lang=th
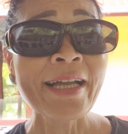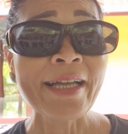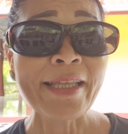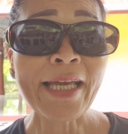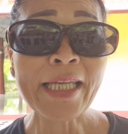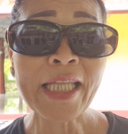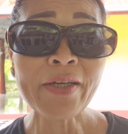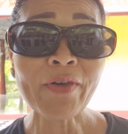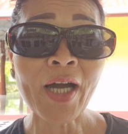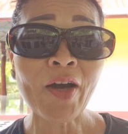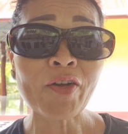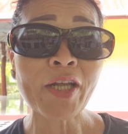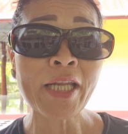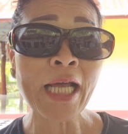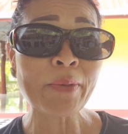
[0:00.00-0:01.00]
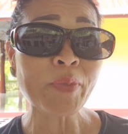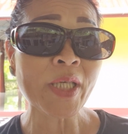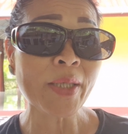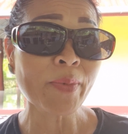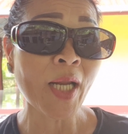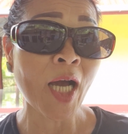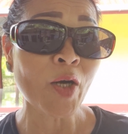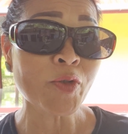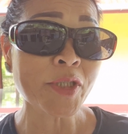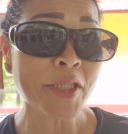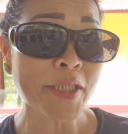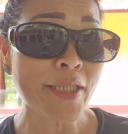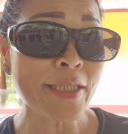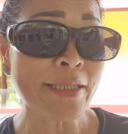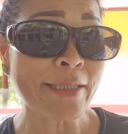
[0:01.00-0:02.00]
แค่นี้ว่าเราะทำคลิป แล้วเรา
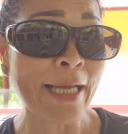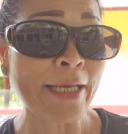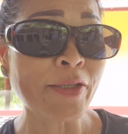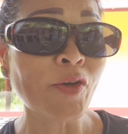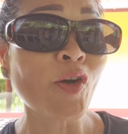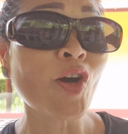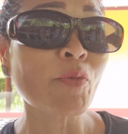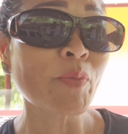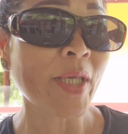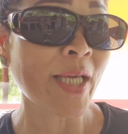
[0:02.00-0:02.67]
ชื่น ใจเนาะเขามี